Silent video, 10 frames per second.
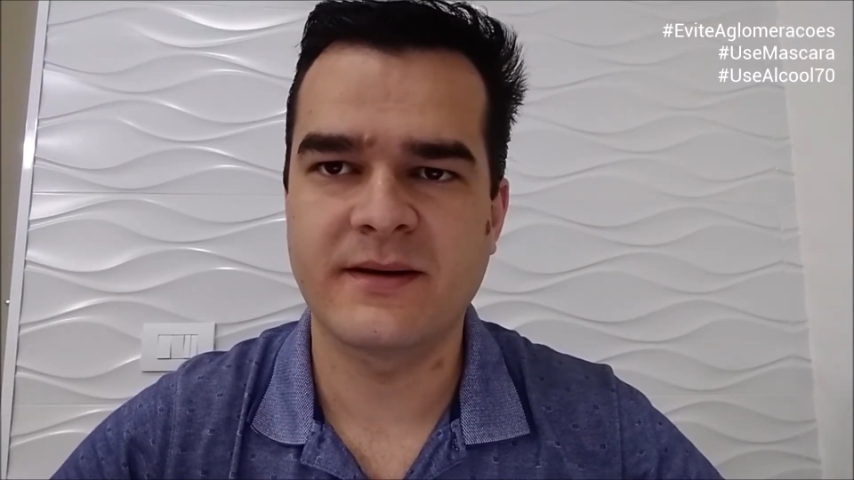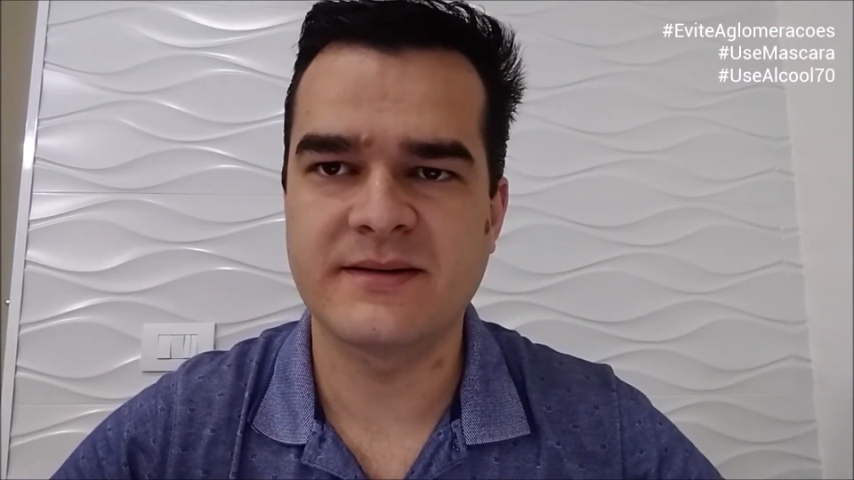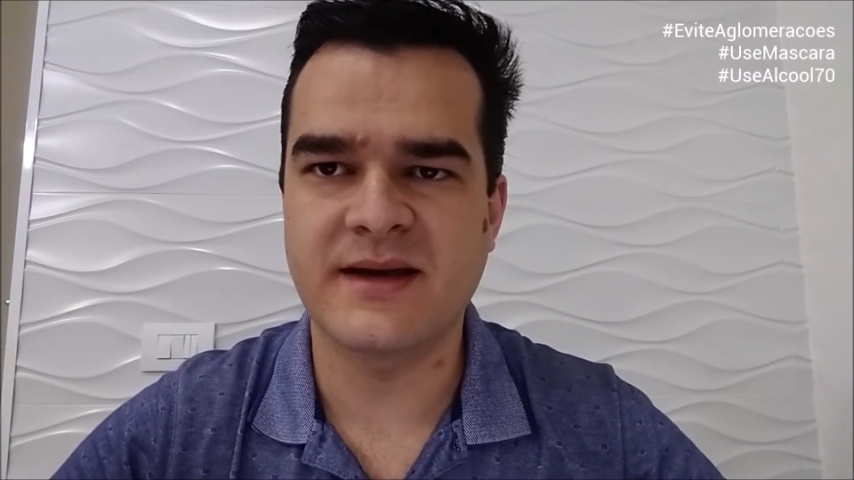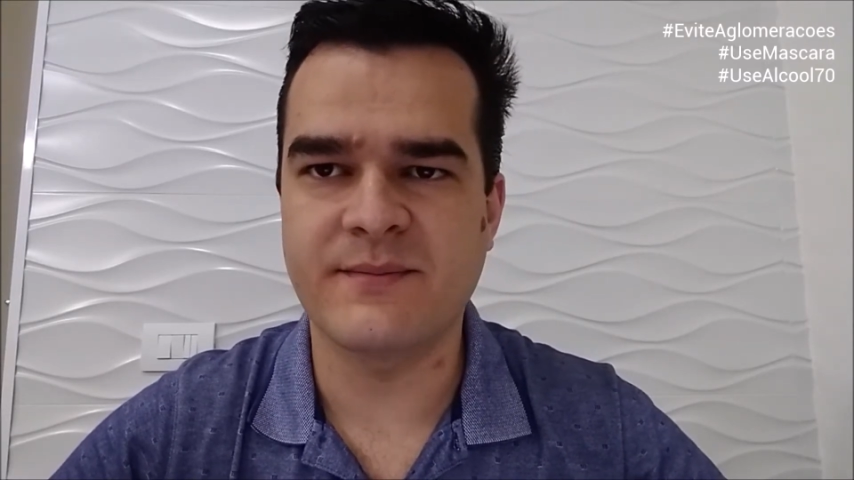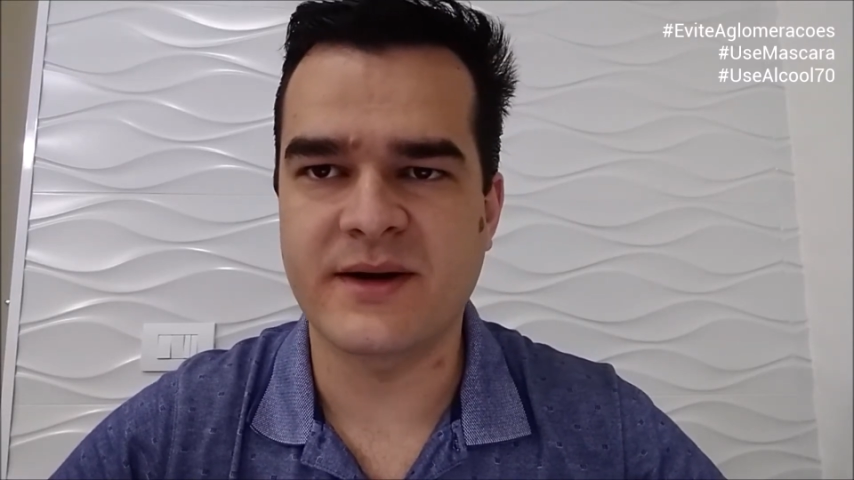
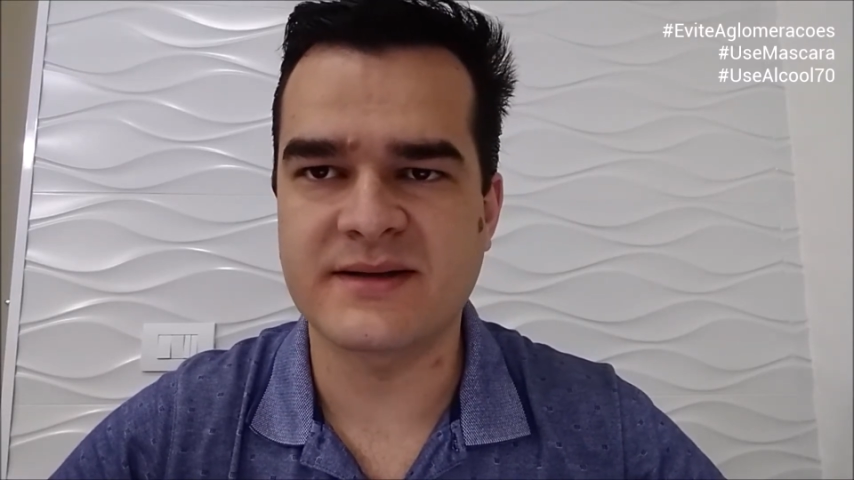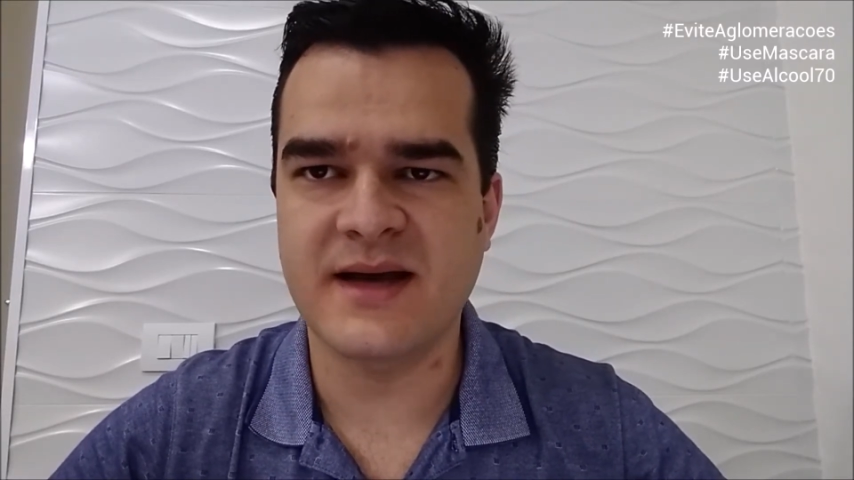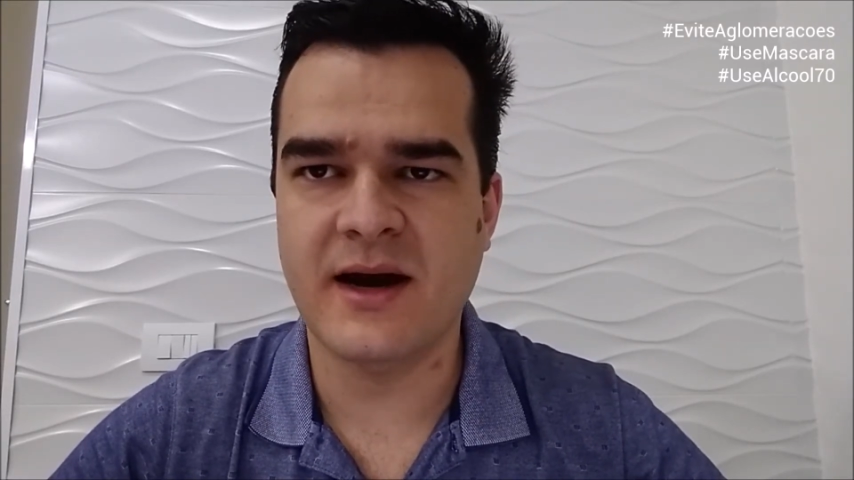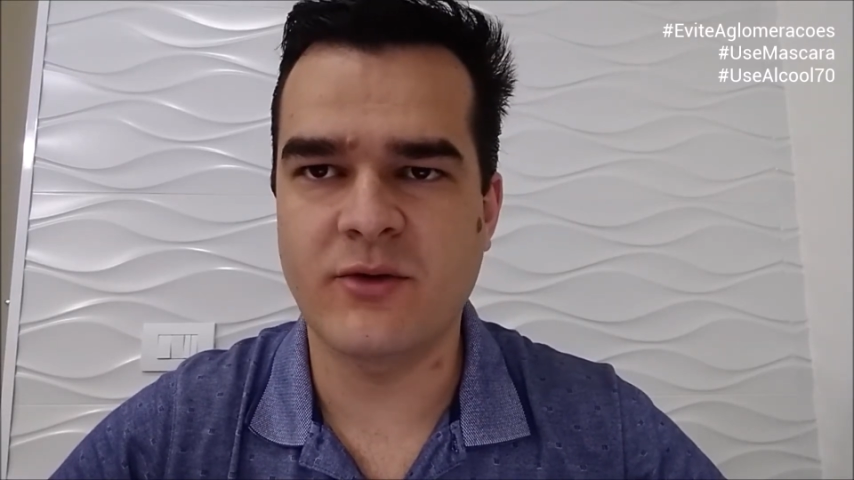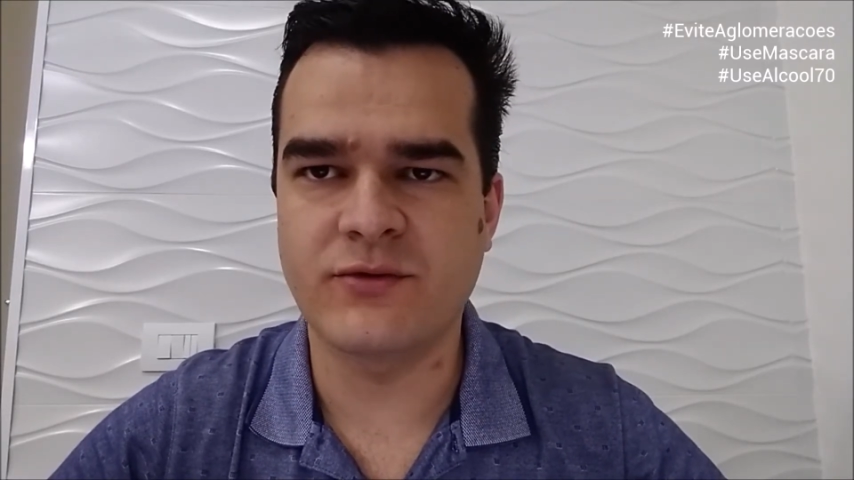se é
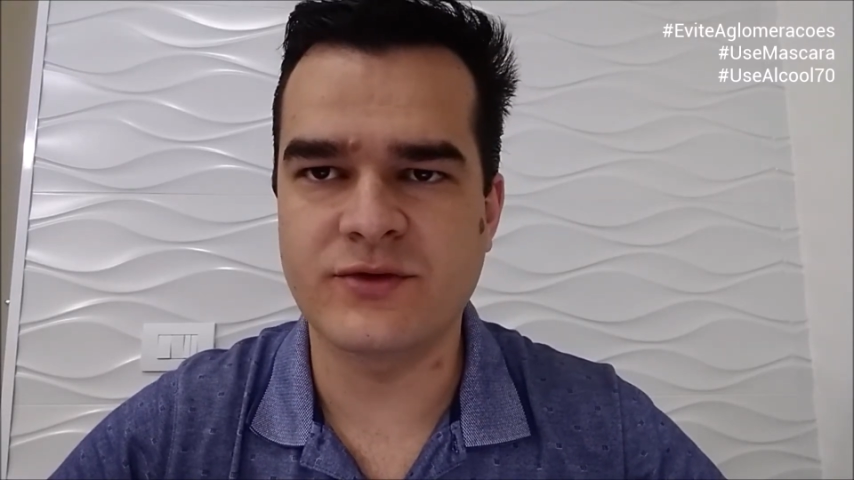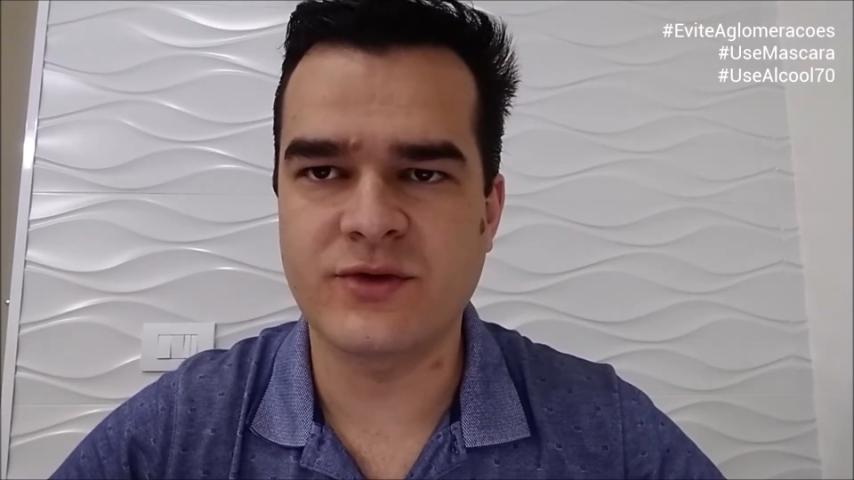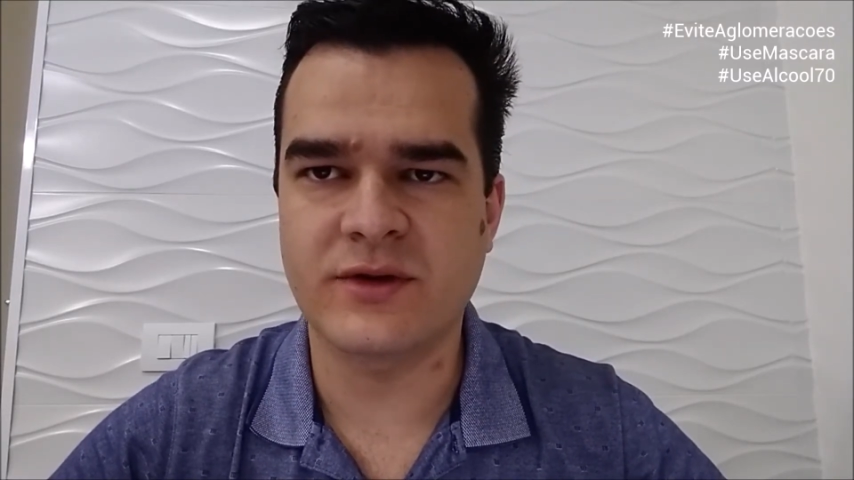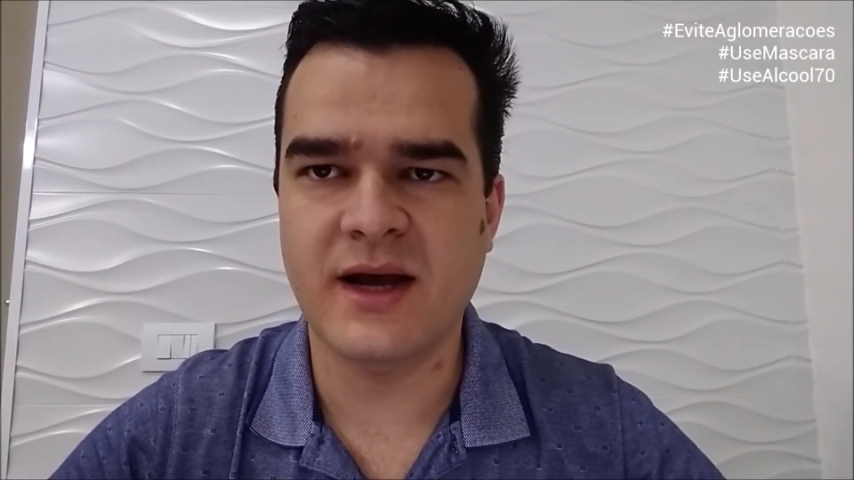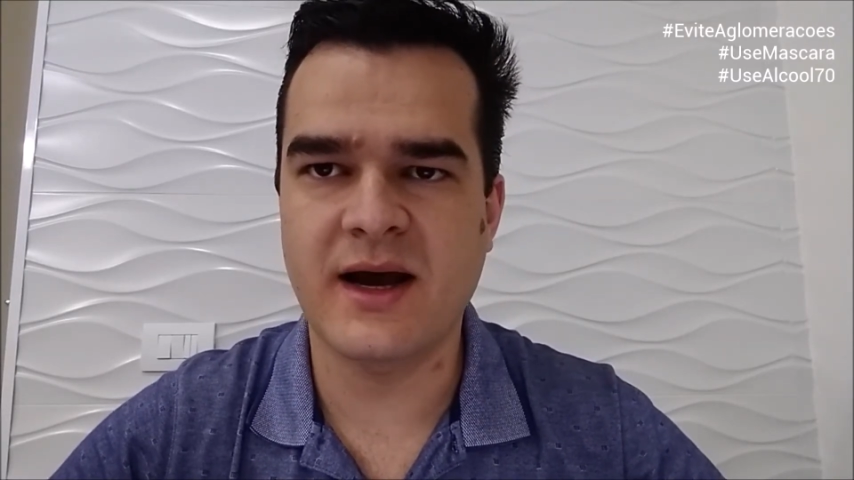empresário ou
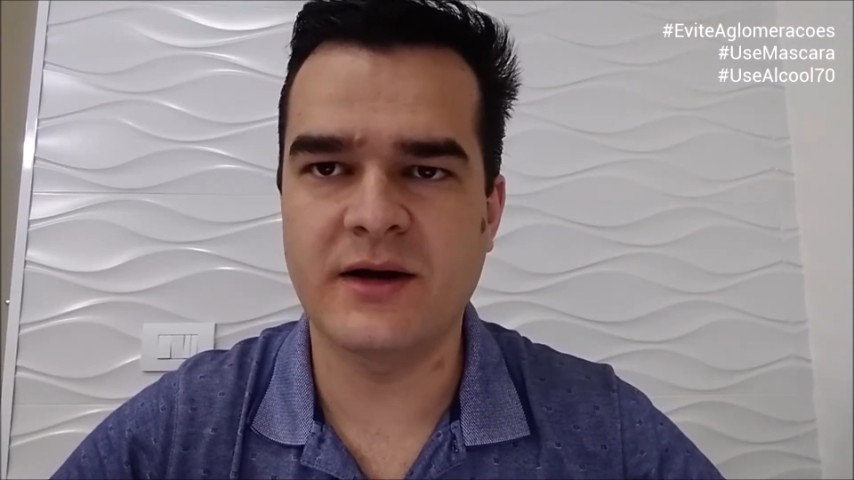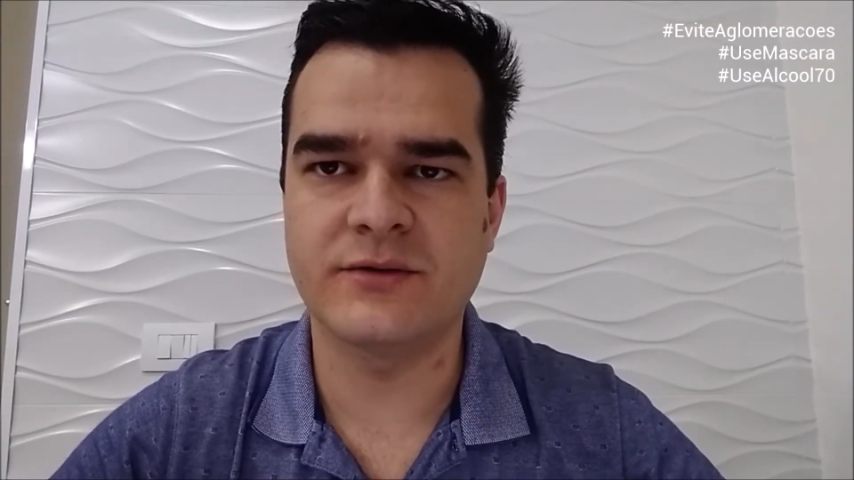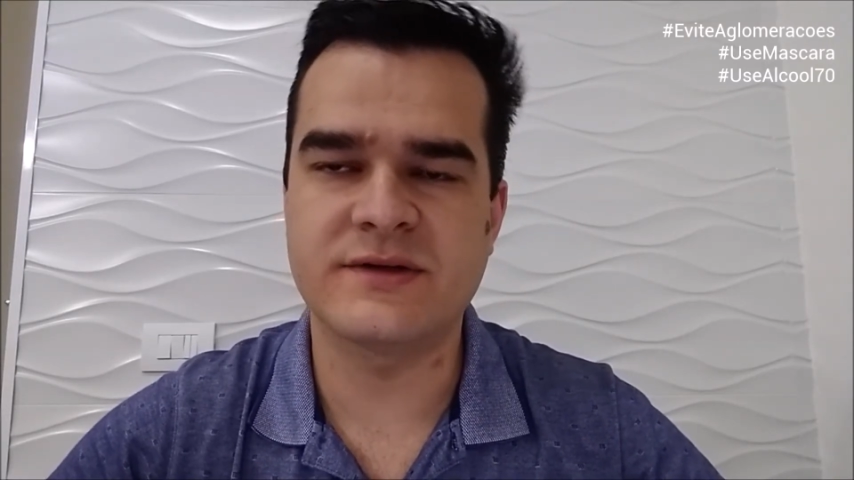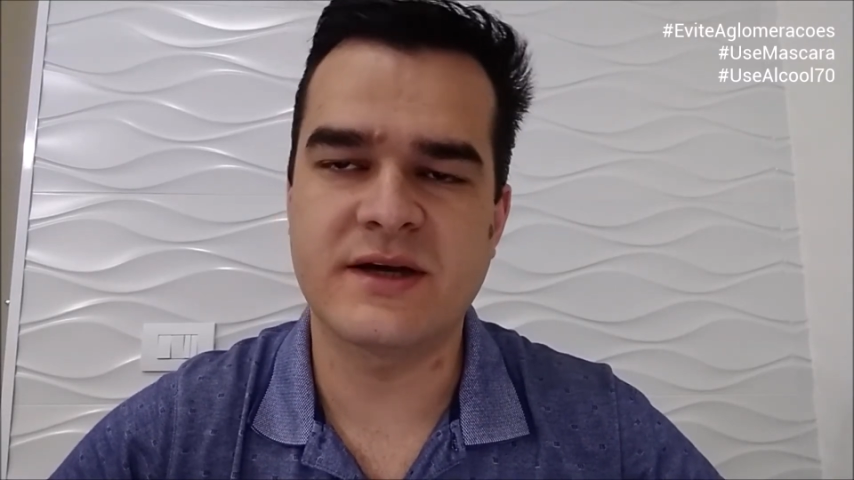funcionário,